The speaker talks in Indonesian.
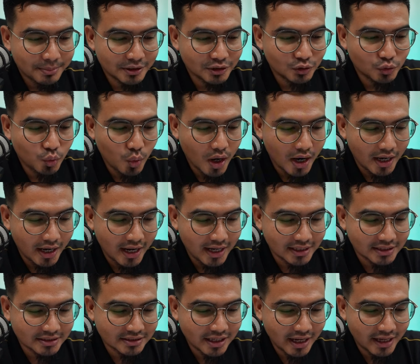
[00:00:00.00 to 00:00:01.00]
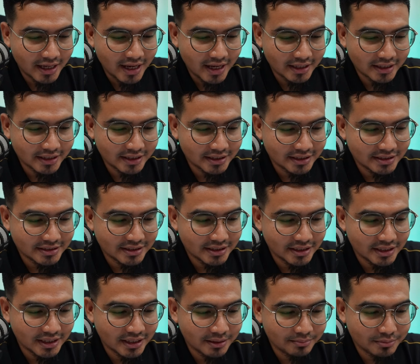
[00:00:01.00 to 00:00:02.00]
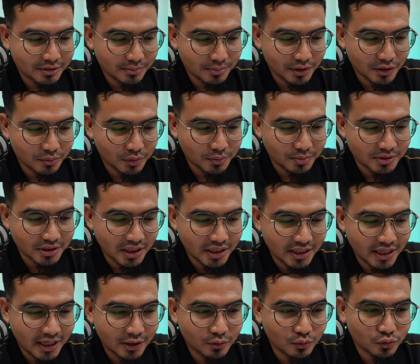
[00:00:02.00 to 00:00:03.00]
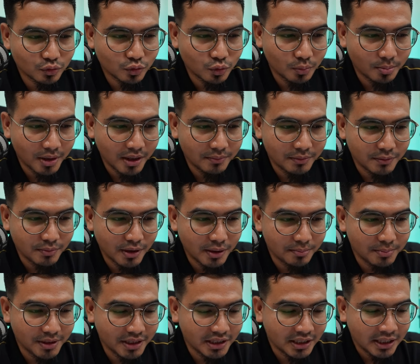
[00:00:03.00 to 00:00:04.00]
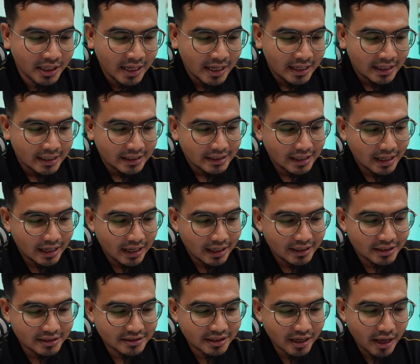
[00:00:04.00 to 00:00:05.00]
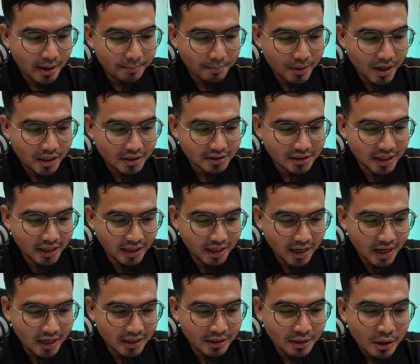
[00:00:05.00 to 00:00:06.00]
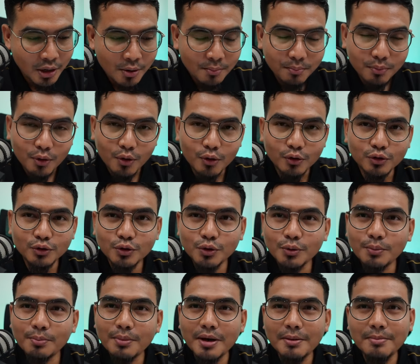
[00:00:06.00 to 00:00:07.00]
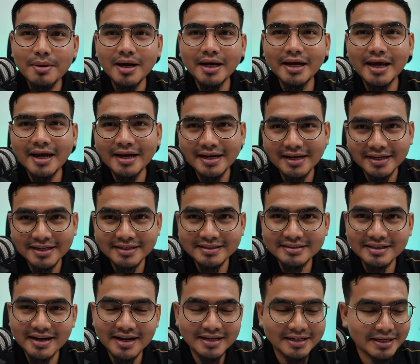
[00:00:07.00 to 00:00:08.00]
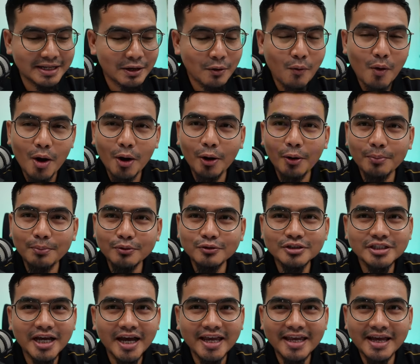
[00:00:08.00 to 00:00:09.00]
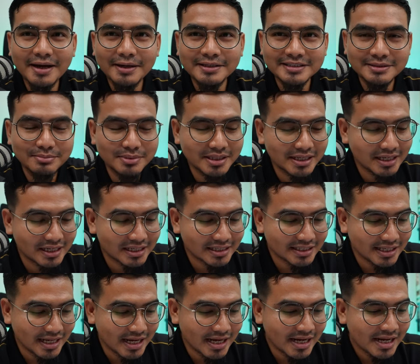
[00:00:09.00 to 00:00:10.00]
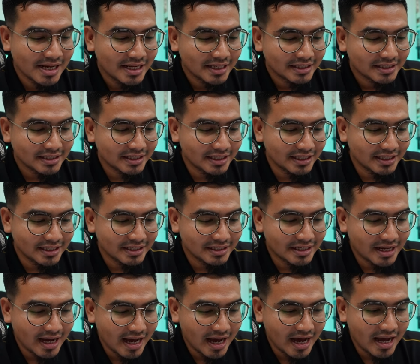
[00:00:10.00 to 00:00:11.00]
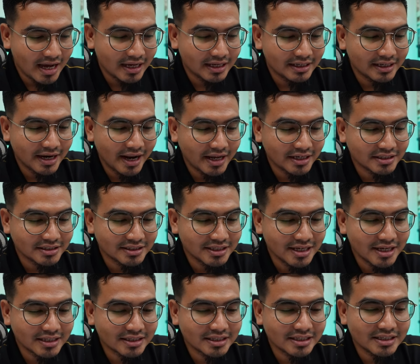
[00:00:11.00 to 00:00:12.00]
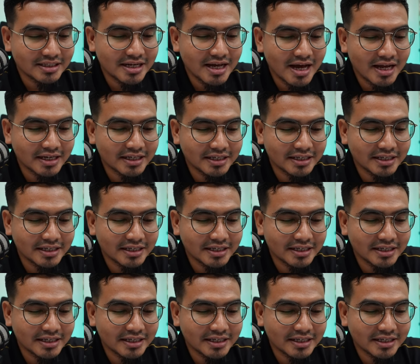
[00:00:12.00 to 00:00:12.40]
penjualan saya nih di sini teman-teman bisa lihat untuk baby baby Nah, ini saya praktekkan produk memang yang lagi trending walaupun saya sebenarnya tidak nestnya tidak